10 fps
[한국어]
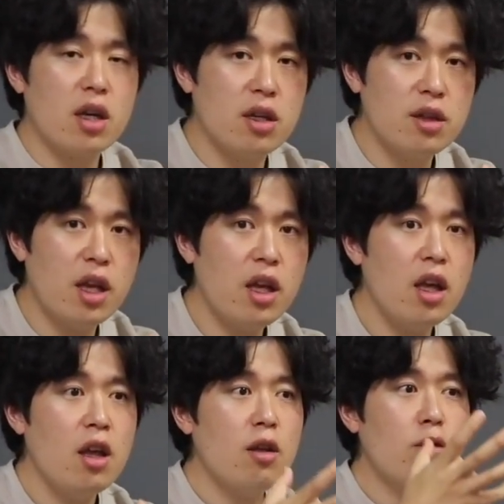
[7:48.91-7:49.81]
근데
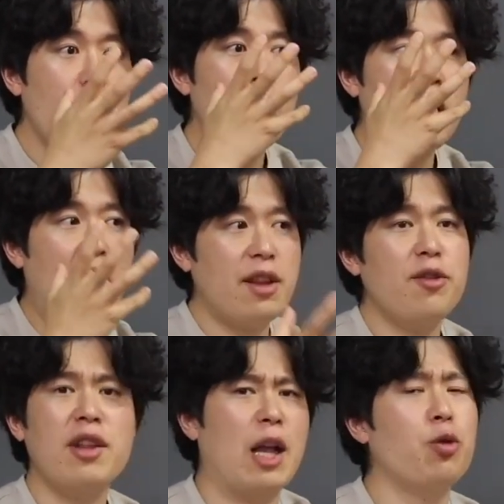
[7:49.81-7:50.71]
처벌 안
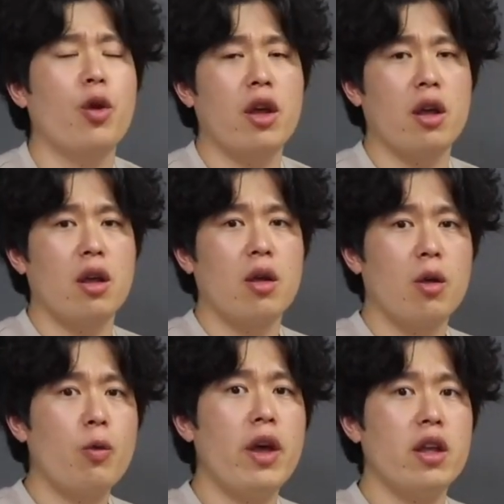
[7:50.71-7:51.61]
해선 안 돼.
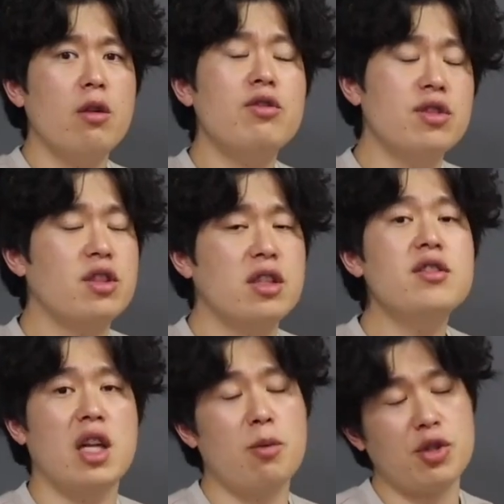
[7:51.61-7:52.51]
왜? 이거 진짜 큰
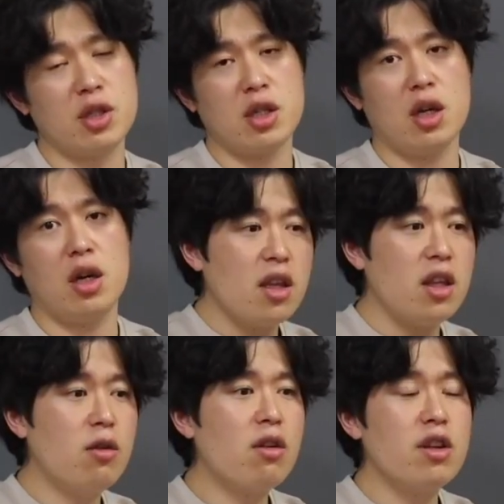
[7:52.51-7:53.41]
잘못이니까.
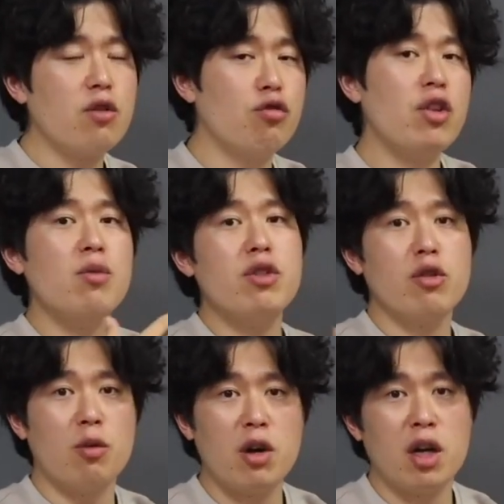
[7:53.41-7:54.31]
이거 그냥 우야무야
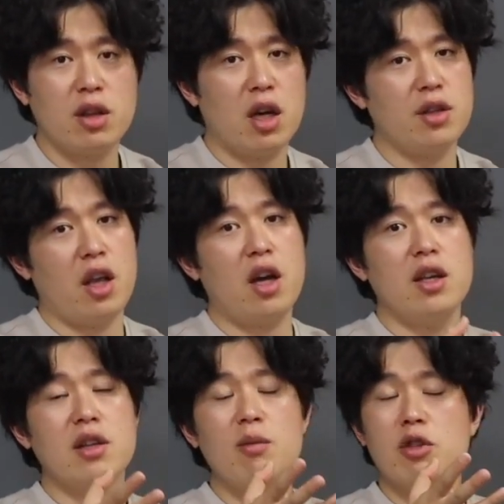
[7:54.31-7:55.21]
넘어갔다간 내가이
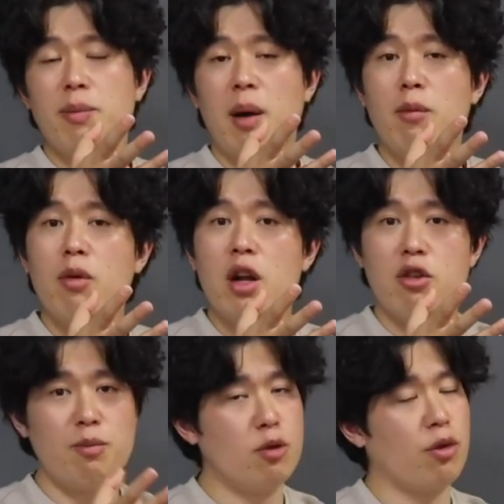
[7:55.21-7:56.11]
잘못을 반복할
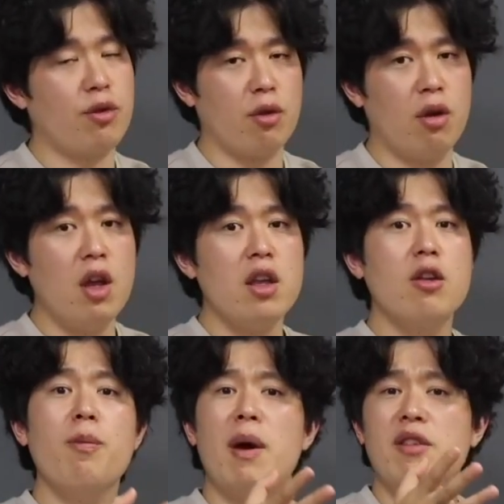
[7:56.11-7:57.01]
염려도 있어. 이거
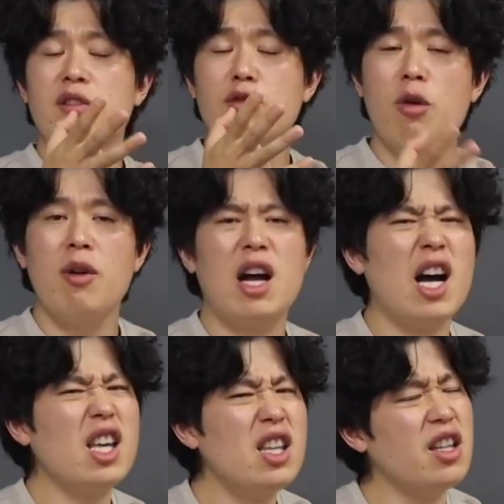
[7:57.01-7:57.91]
반드시
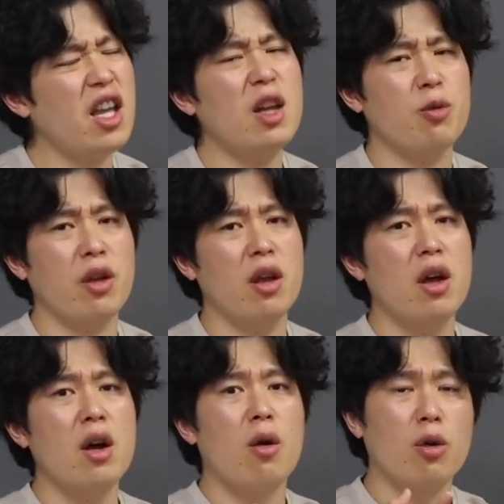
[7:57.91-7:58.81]
처벌하기는 해야 돼.
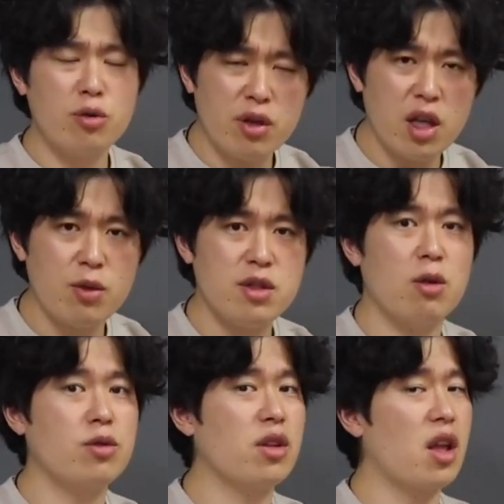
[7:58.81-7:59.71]
어떻게 해야 되지?
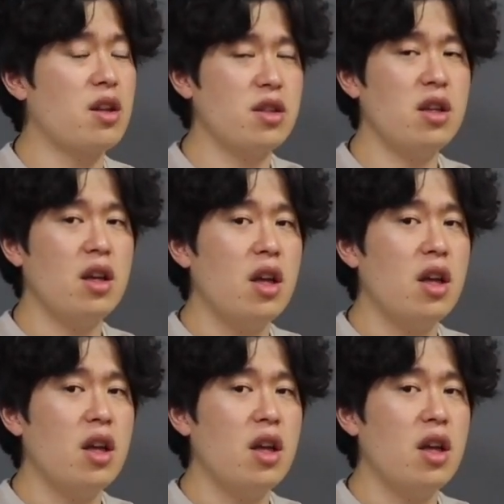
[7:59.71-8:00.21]
어떻게 해야 되지?